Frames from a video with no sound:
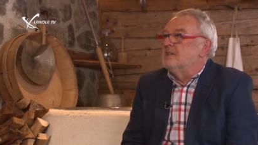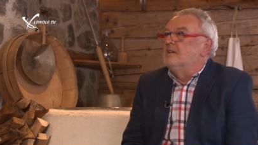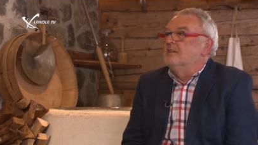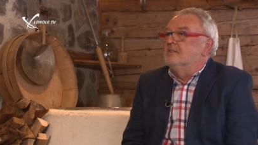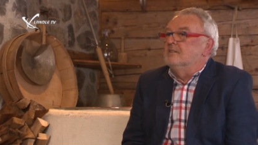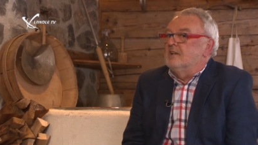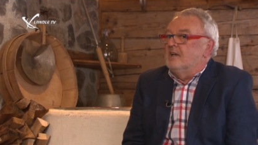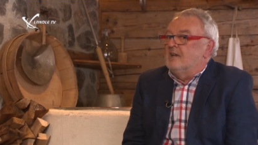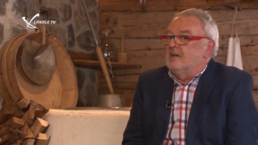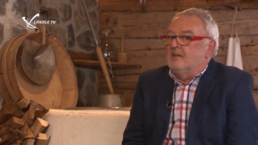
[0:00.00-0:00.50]

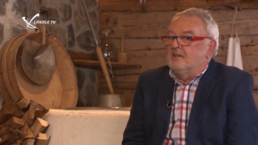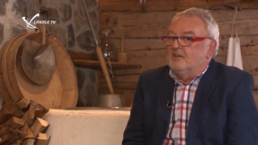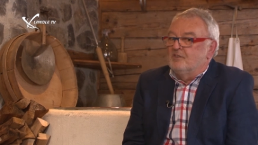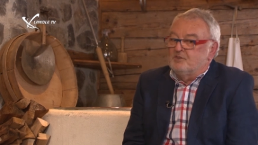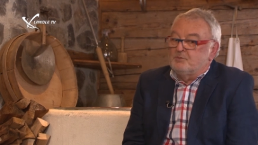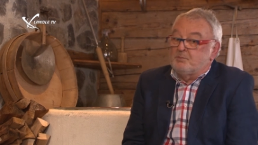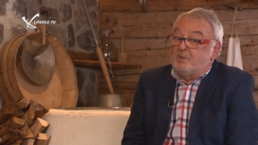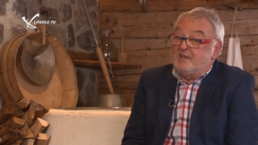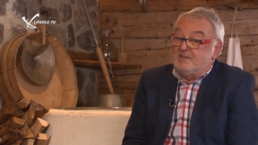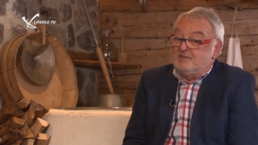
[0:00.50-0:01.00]
Und der
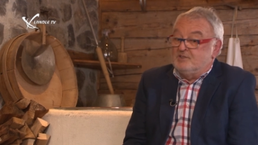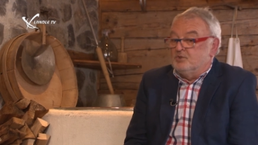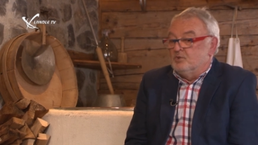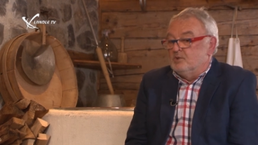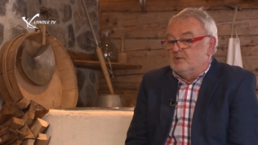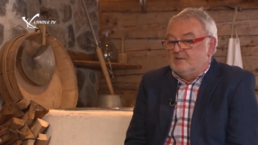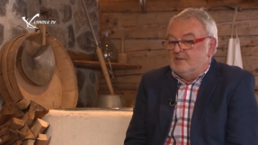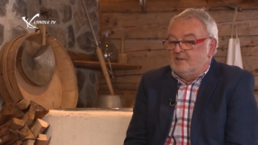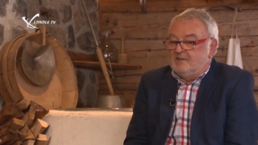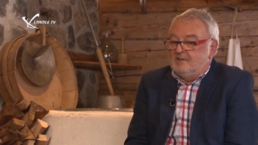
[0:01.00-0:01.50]
Einkaufspreis
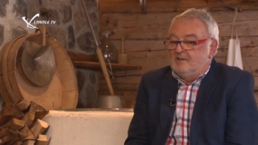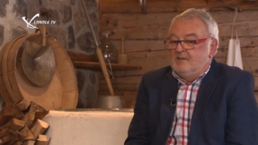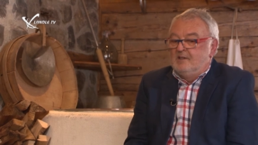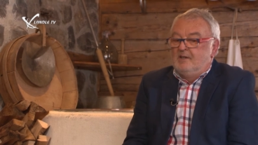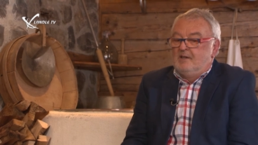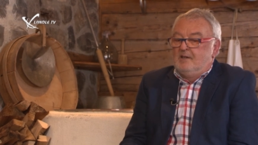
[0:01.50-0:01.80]
sollte